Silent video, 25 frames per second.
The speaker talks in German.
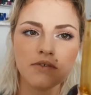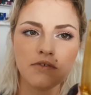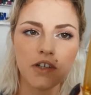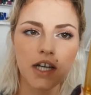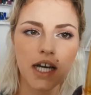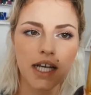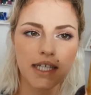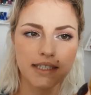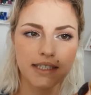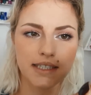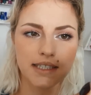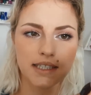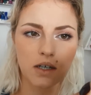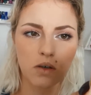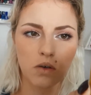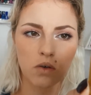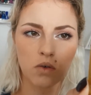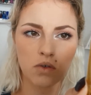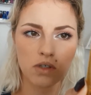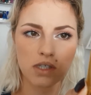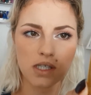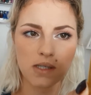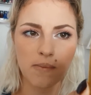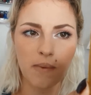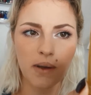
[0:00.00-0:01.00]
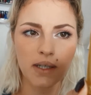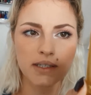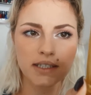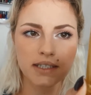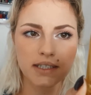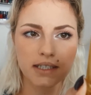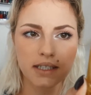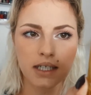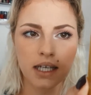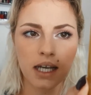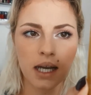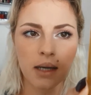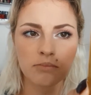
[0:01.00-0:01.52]
Vielleicht sind da auch nur
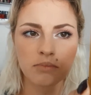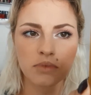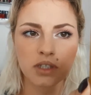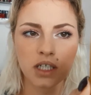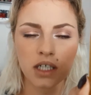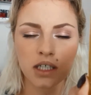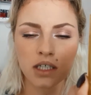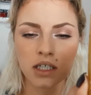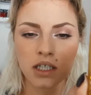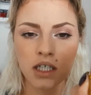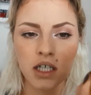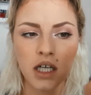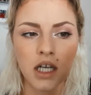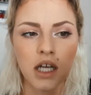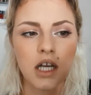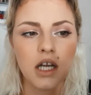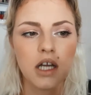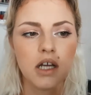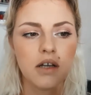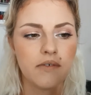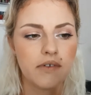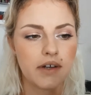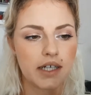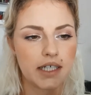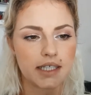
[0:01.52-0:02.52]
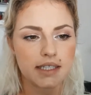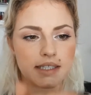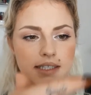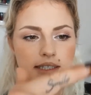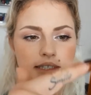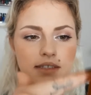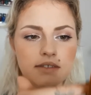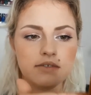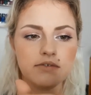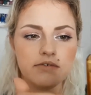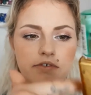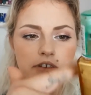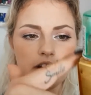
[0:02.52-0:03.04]
20 Gramm drin, weil das
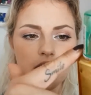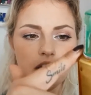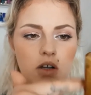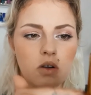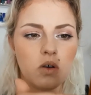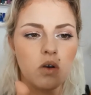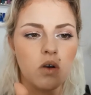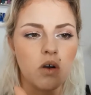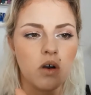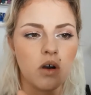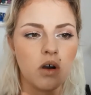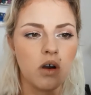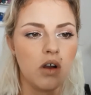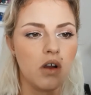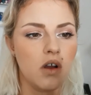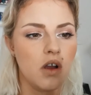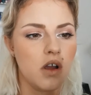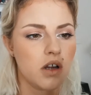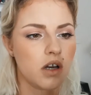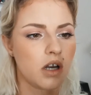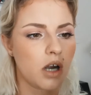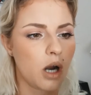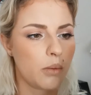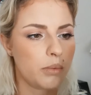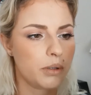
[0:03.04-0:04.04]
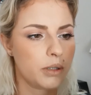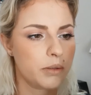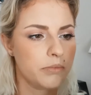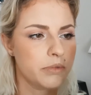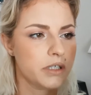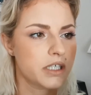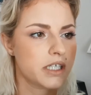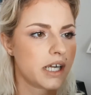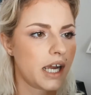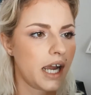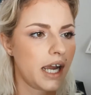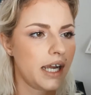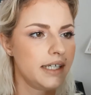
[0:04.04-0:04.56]
ist ein Flakon, glaube ich, mit
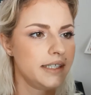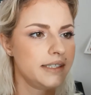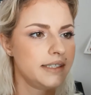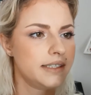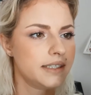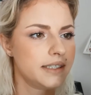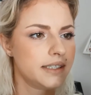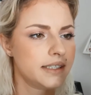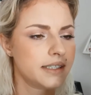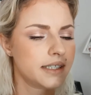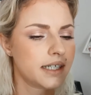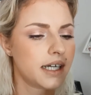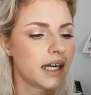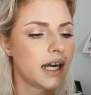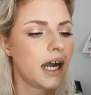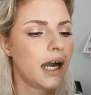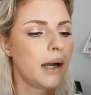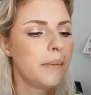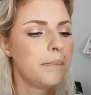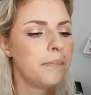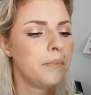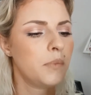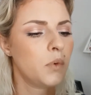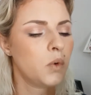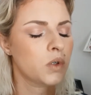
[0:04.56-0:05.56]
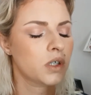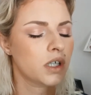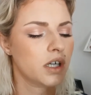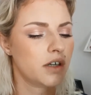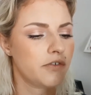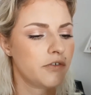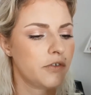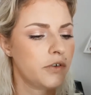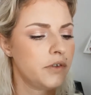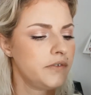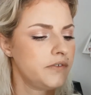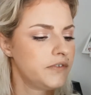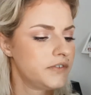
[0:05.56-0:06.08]
30 Gramm oder
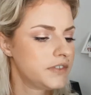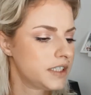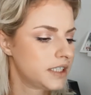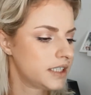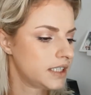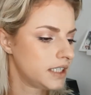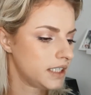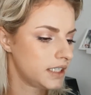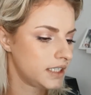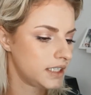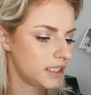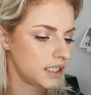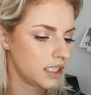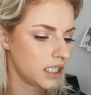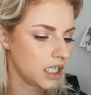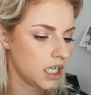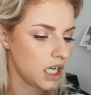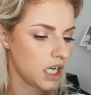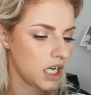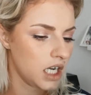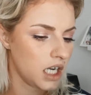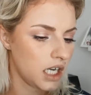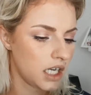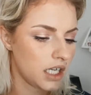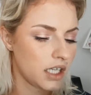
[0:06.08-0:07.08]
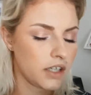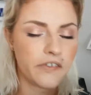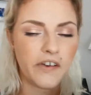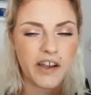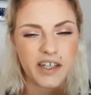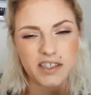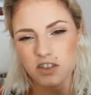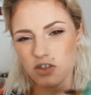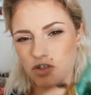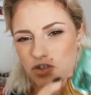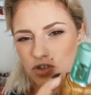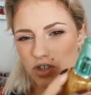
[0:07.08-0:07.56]
50. Ich weiß ja